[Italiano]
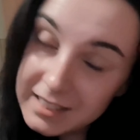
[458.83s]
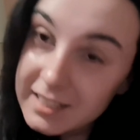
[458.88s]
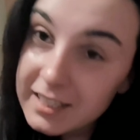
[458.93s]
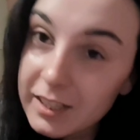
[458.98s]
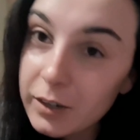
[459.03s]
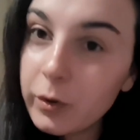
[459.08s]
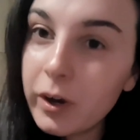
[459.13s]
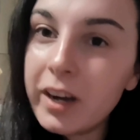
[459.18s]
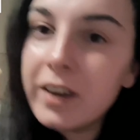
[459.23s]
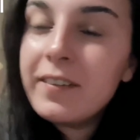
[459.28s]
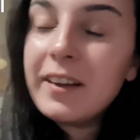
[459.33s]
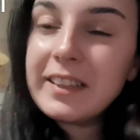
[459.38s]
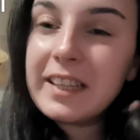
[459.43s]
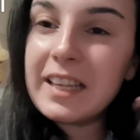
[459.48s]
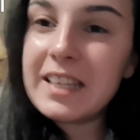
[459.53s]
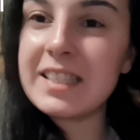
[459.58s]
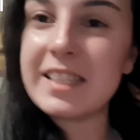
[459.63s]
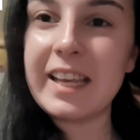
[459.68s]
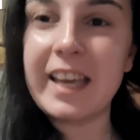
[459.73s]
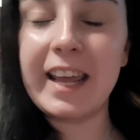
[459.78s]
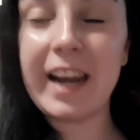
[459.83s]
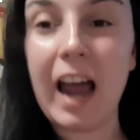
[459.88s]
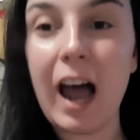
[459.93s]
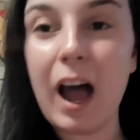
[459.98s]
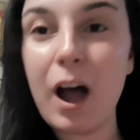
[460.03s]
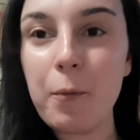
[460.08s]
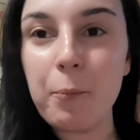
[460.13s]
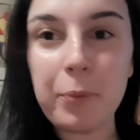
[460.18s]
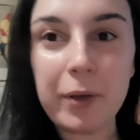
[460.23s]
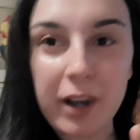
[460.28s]
Sì, qua è arrivata
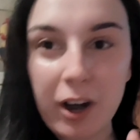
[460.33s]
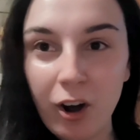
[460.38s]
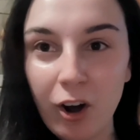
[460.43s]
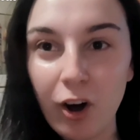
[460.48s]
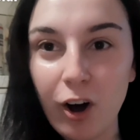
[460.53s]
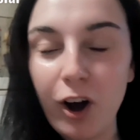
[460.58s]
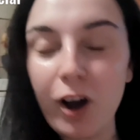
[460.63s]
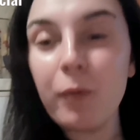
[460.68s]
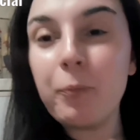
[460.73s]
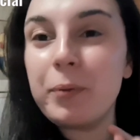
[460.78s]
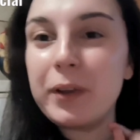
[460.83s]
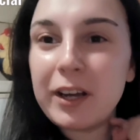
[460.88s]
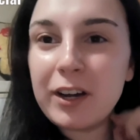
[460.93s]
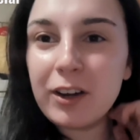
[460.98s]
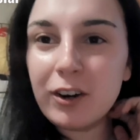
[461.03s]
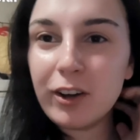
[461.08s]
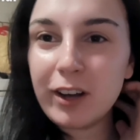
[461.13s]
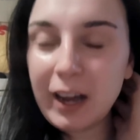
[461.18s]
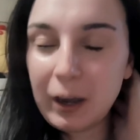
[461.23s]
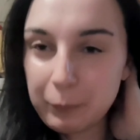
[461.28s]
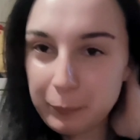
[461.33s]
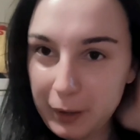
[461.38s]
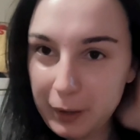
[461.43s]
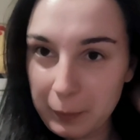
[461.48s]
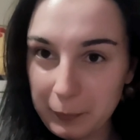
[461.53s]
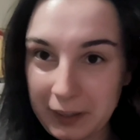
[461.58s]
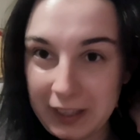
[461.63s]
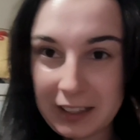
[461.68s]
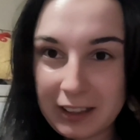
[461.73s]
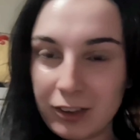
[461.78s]
sera, però piccolo
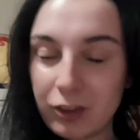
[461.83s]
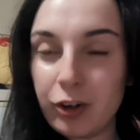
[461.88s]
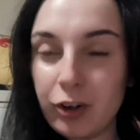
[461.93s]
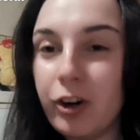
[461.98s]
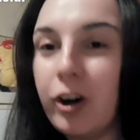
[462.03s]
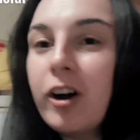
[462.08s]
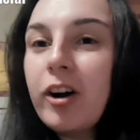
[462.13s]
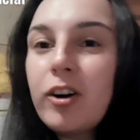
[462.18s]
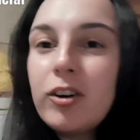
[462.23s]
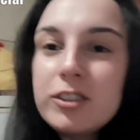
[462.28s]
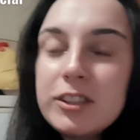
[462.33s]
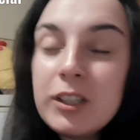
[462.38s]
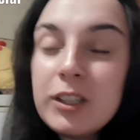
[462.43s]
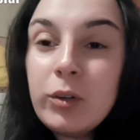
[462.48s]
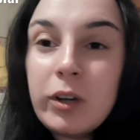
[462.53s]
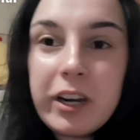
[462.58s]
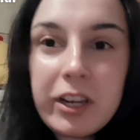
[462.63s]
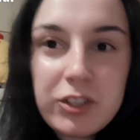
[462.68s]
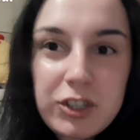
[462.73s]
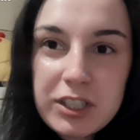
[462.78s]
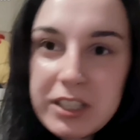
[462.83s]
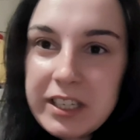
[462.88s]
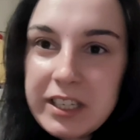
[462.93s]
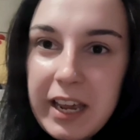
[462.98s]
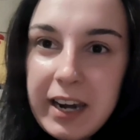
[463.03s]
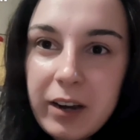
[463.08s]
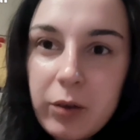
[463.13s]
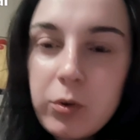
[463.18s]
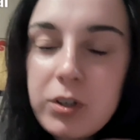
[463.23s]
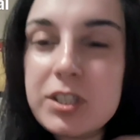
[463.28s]
cambiamento. Continuo a
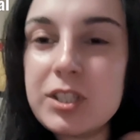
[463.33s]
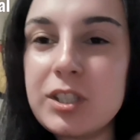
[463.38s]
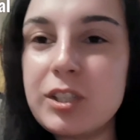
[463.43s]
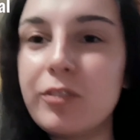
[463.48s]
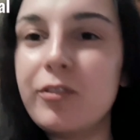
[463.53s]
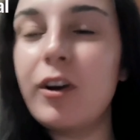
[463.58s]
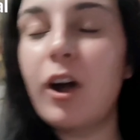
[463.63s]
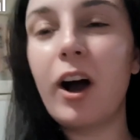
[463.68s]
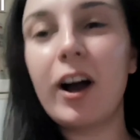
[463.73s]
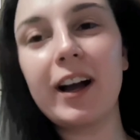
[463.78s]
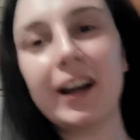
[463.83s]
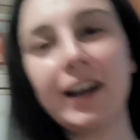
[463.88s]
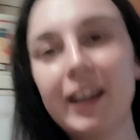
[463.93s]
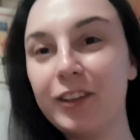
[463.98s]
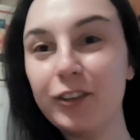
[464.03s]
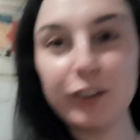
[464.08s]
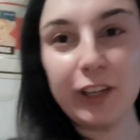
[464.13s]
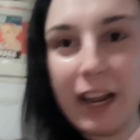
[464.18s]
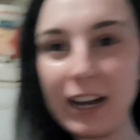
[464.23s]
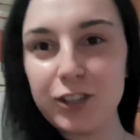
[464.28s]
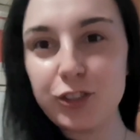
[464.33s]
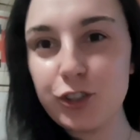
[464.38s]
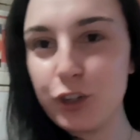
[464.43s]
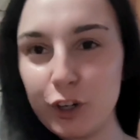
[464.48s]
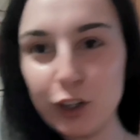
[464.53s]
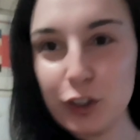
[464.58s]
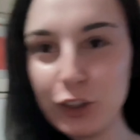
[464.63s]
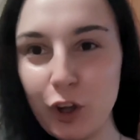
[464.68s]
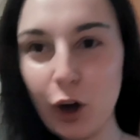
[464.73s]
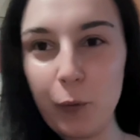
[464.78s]
registrare questo vlog, non è il
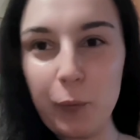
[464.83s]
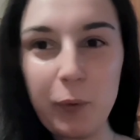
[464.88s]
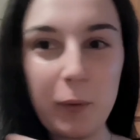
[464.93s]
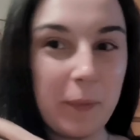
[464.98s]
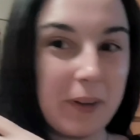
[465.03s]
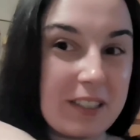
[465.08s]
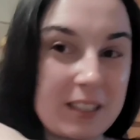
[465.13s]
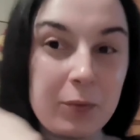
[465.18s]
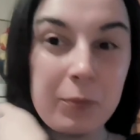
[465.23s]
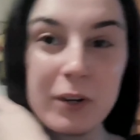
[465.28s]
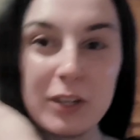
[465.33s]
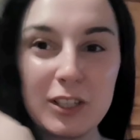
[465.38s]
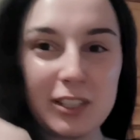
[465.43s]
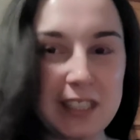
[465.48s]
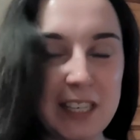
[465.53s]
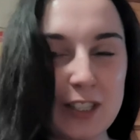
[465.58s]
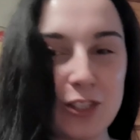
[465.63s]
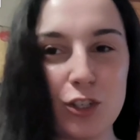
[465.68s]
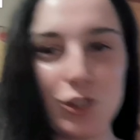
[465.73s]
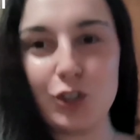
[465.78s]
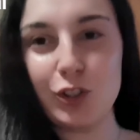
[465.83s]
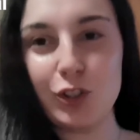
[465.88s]
giorno dopo, ma è sempre lo stesso